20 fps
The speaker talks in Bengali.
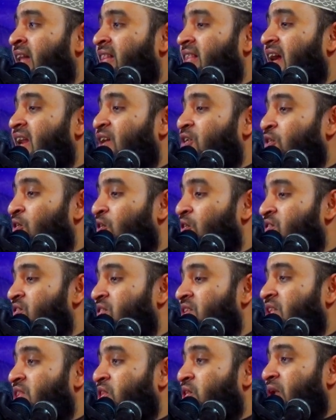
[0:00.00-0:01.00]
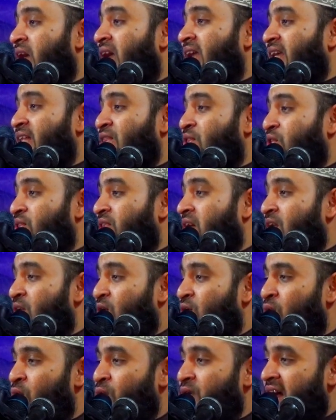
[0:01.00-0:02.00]
তার কোনো অস্তিত্ব নাই কিন্তু তার
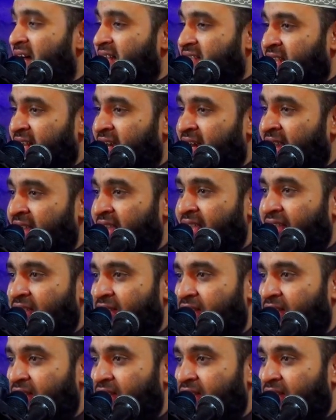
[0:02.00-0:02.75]
রুহুটা আছে না নাই